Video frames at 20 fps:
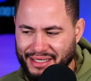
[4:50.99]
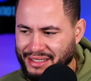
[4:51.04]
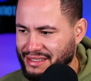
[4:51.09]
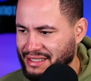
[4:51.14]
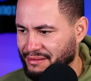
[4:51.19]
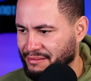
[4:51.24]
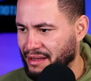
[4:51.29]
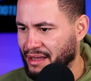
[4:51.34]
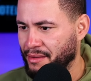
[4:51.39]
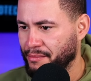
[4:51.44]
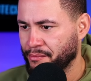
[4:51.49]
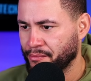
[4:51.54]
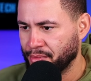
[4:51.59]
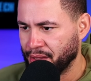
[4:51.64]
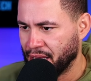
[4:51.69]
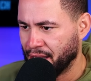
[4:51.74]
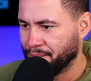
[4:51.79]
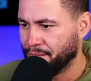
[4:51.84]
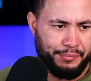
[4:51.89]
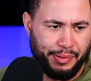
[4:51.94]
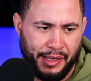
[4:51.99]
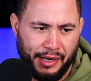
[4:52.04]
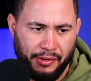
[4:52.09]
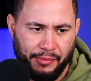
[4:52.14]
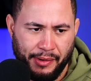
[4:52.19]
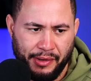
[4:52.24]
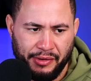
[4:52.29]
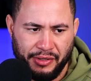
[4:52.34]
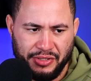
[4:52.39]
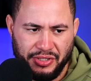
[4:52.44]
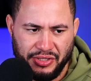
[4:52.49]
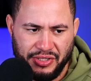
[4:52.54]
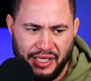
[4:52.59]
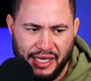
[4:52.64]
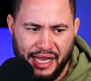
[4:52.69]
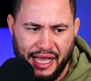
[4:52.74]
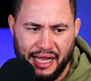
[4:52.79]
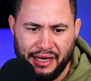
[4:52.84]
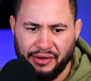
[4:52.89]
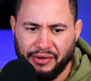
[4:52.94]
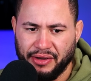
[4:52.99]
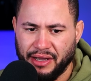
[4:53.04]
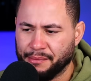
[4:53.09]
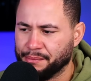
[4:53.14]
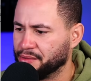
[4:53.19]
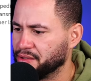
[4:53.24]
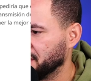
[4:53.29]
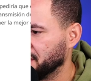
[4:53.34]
que se ve bien. Pero bueno, eso sería algo que Apple